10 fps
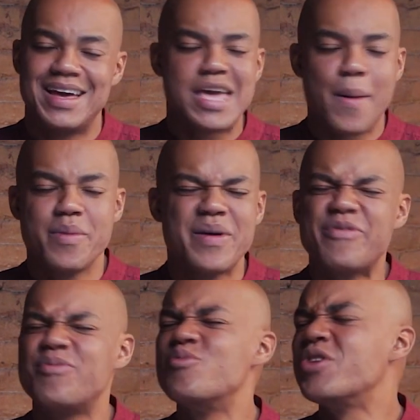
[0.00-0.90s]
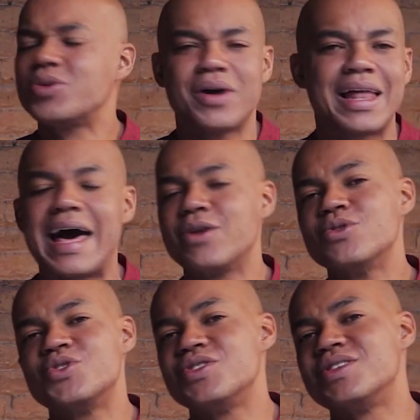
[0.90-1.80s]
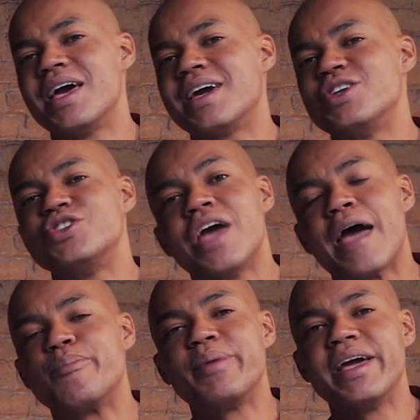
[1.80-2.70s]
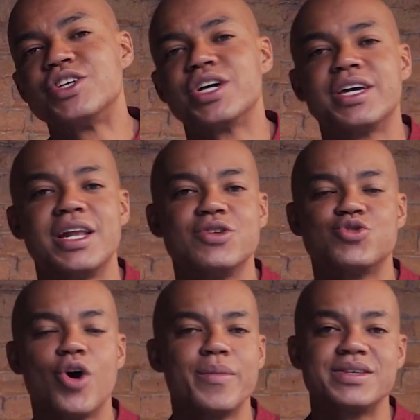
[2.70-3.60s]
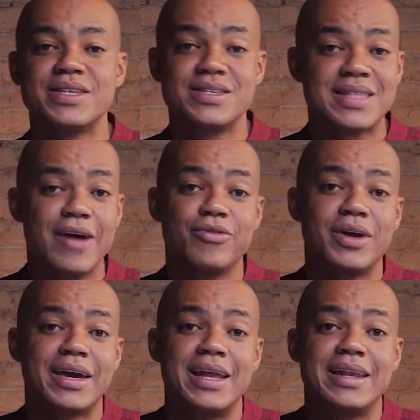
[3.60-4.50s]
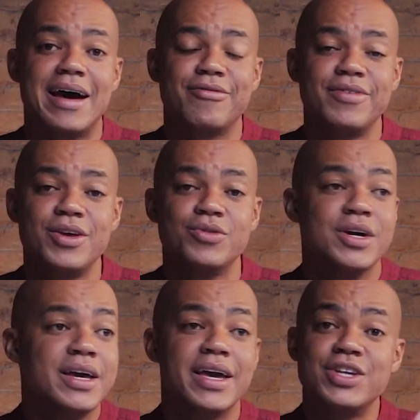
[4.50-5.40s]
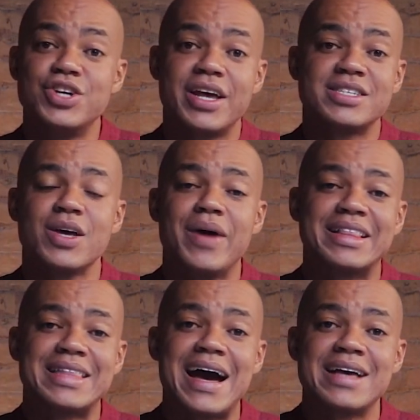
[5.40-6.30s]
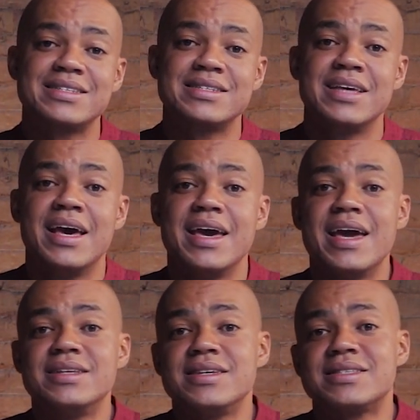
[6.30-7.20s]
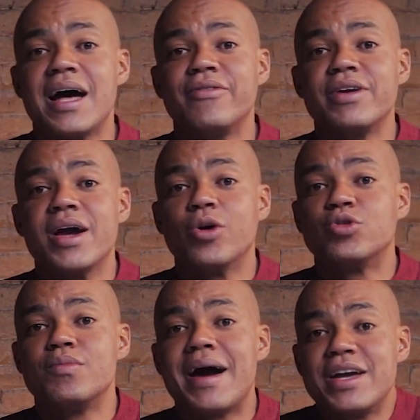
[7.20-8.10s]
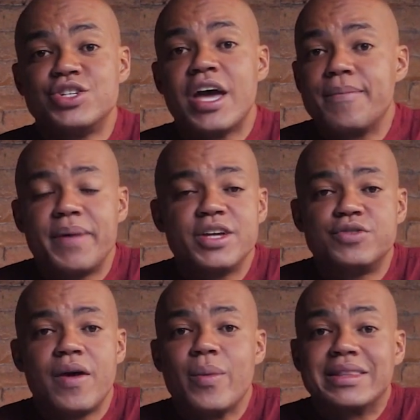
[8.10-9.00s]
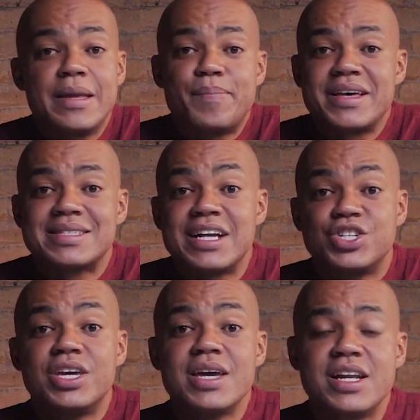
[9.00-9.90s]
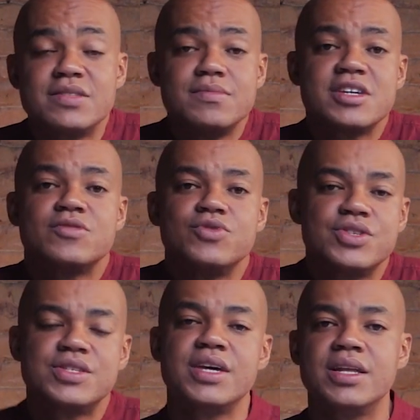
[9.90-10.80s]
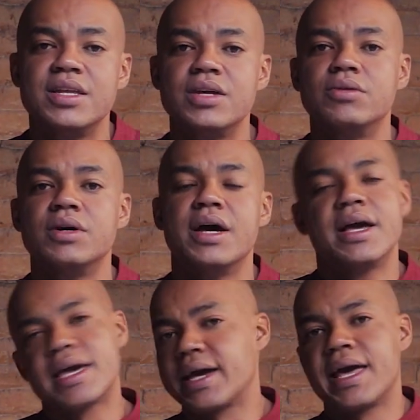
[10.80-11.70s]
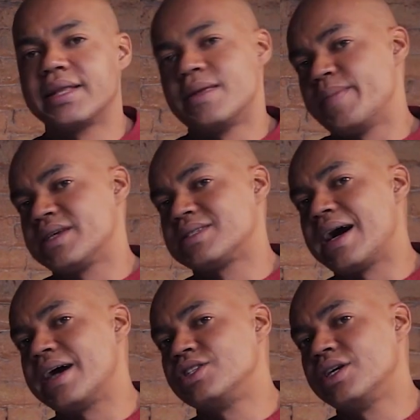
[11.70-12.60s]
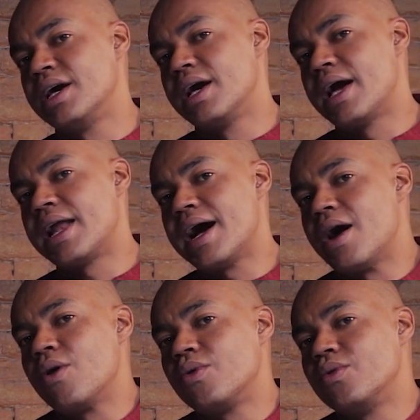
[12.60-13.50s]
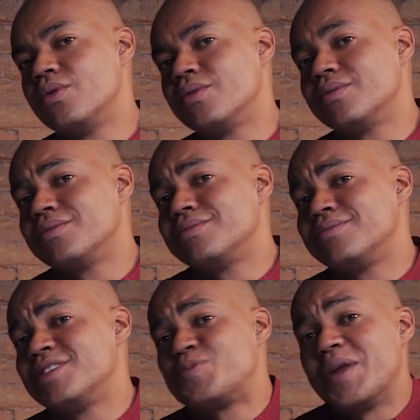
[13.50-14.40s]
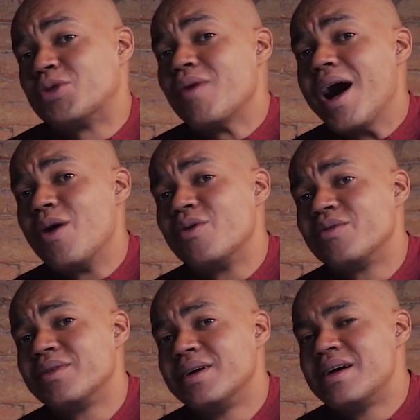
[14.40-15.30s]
E a Bíblia é muito clara nos dizer que, de repente, aqueles homens que estavam naquele navio em direção a Tarsis, eles estavam em alto mar e, de repente, veio uma tempestade que eles mesmos discerniram que aquela tempestade era algo espiritual.